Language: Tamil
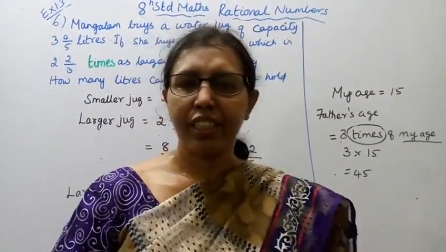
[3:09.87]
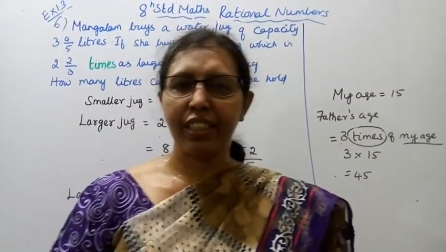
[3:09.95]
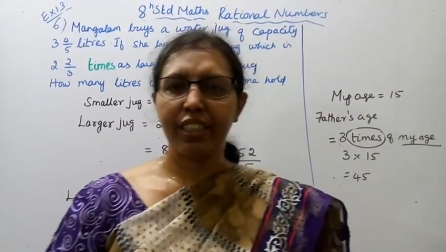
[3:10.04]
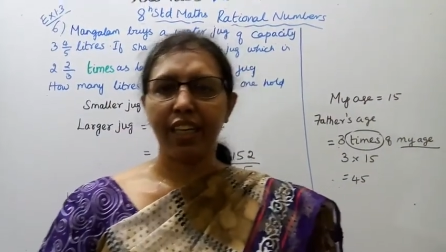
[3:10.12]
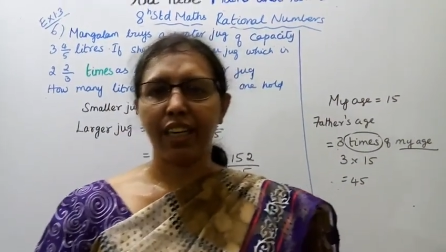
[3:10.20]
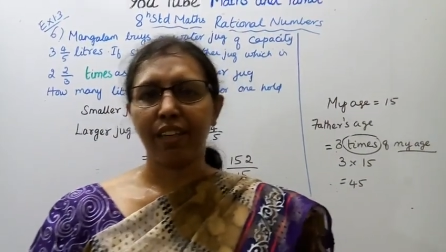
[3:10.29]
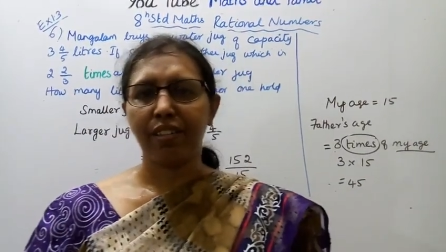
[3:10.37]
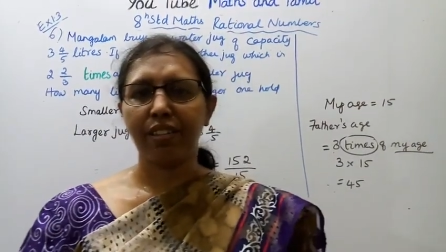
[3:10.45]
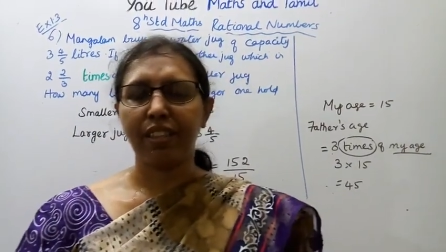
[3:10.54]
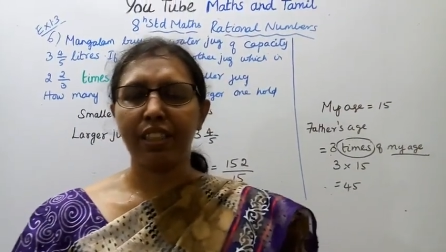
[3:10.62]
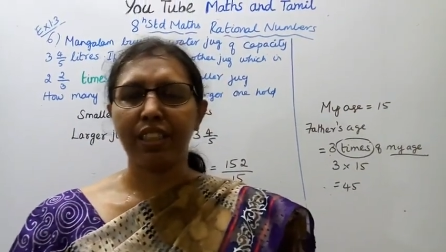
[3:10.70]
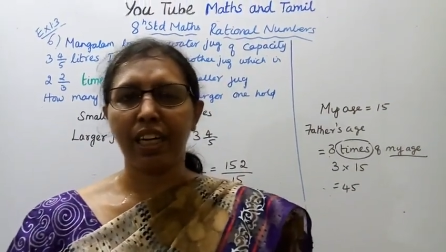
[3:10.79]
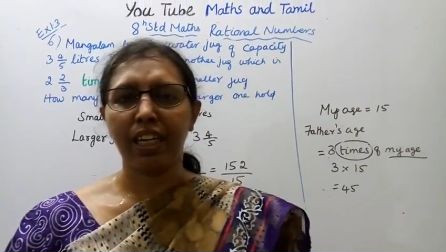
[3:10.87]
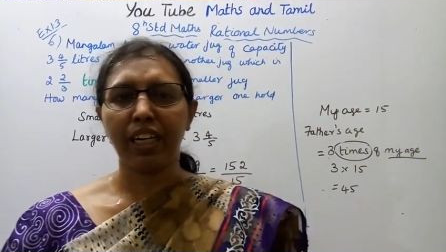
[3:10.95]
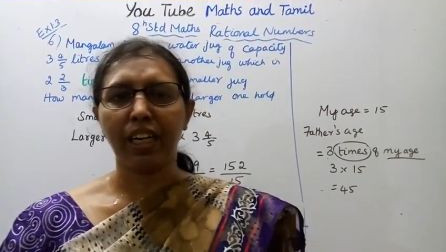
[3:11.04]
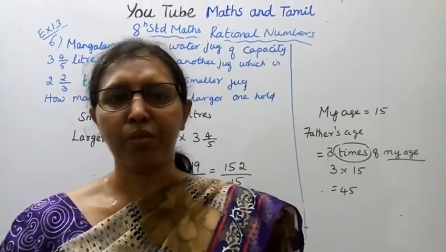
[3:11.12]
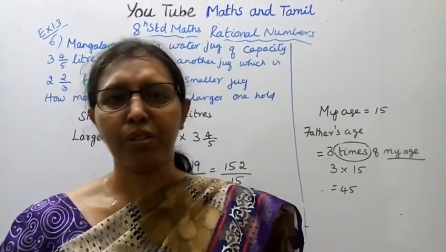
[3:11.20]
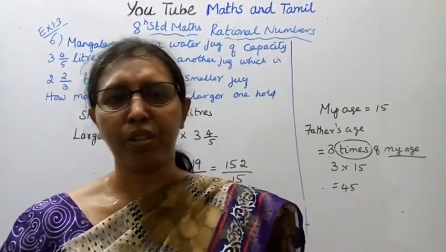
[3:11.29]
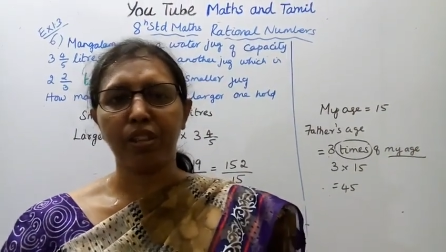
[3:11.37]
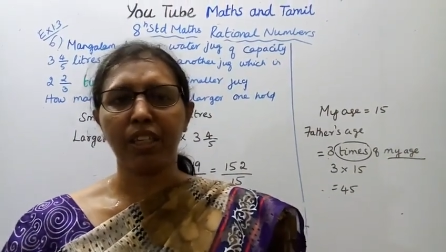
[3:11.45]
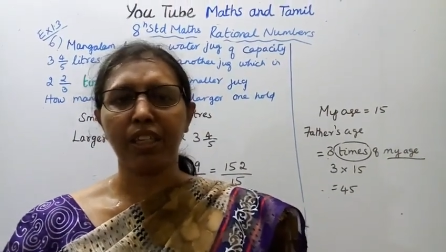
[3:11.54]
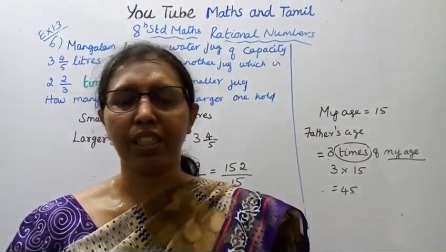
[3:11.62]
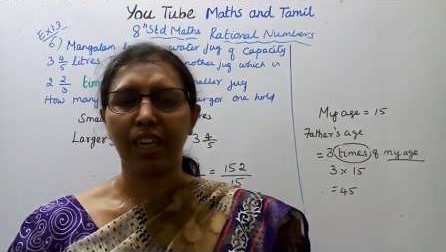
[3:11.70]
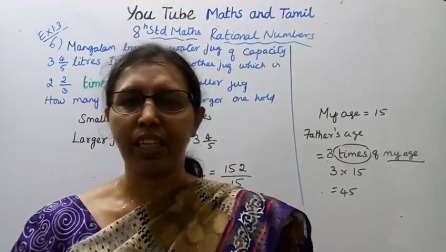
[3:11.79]
ஈஸியாக இருக்கும் திஸ் சேனல் ஹெல்ப்ஸ் டு
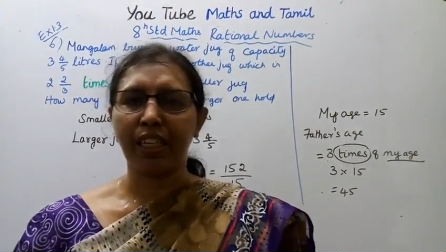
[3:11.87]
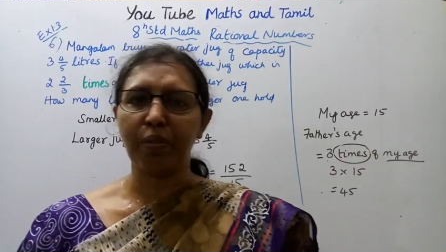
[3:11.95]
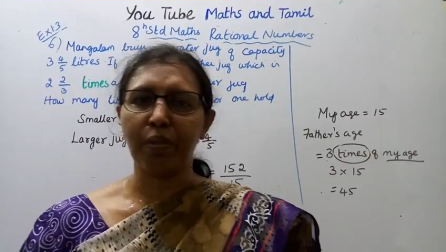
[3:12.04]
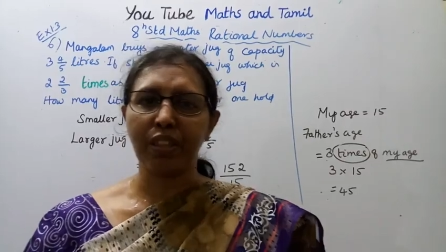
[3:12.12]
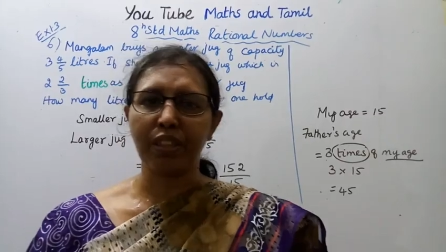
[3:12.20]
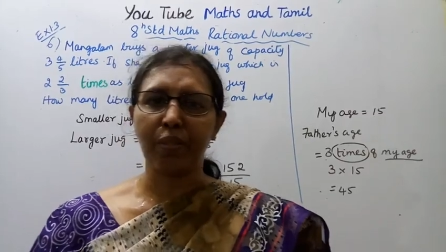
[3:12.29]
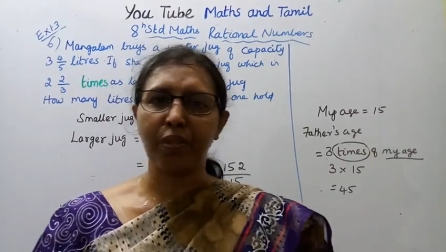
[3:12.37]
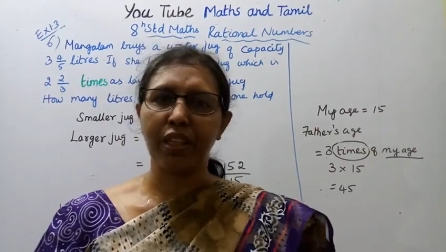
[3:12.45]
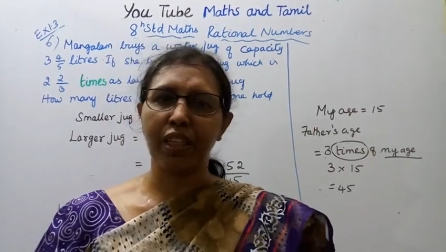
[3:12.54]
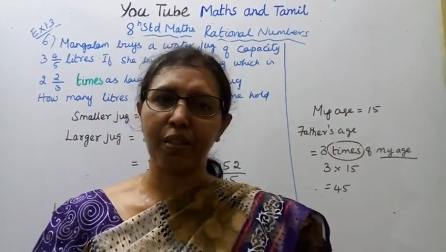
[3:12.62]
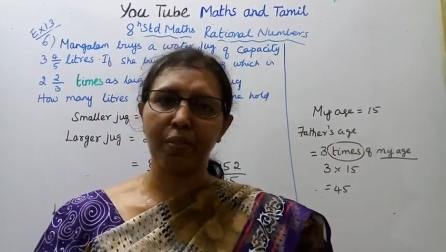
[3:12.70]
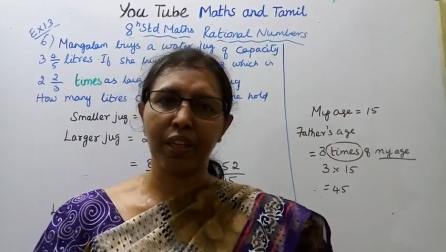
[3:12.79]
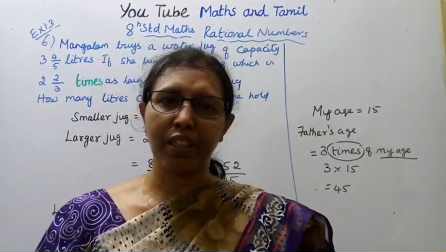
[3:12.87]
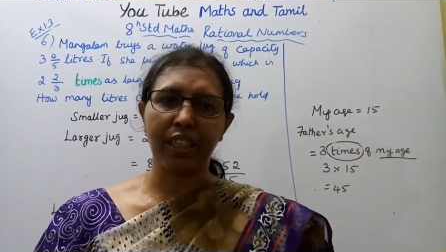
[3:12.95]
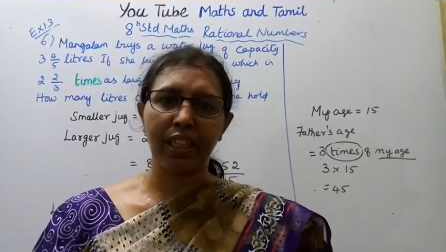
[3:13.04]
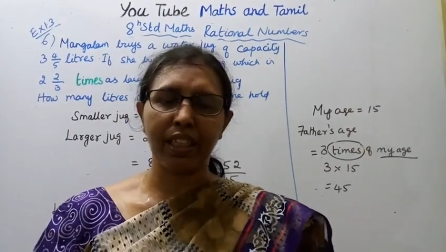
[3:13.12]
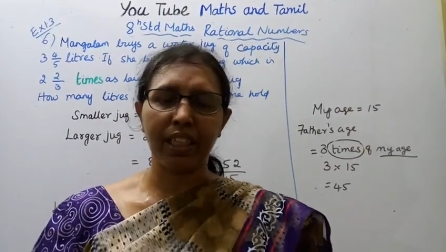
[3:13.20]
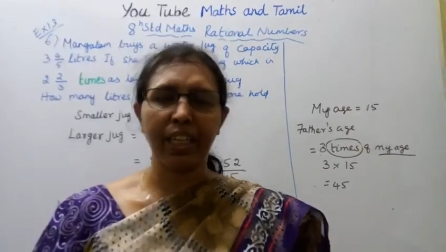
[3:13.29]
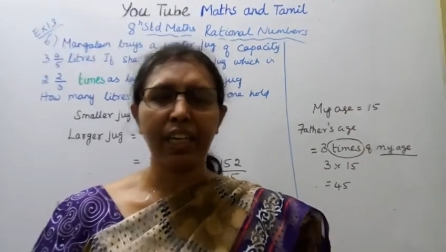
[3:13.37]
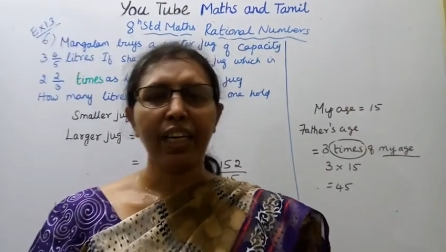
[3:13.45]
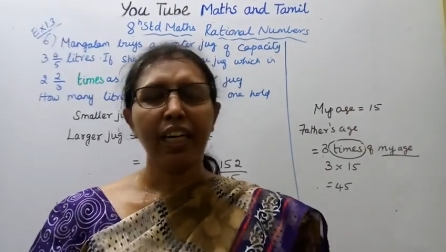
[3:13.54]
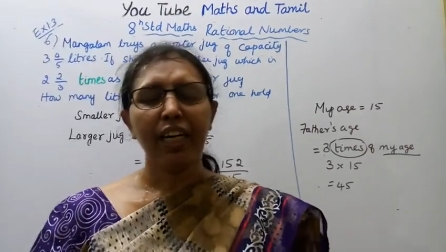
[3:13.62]
கெட் ஹண்ட்ரட் மார்க்ஸ் அப்படிங்கிறத மறந்துடாதீங்க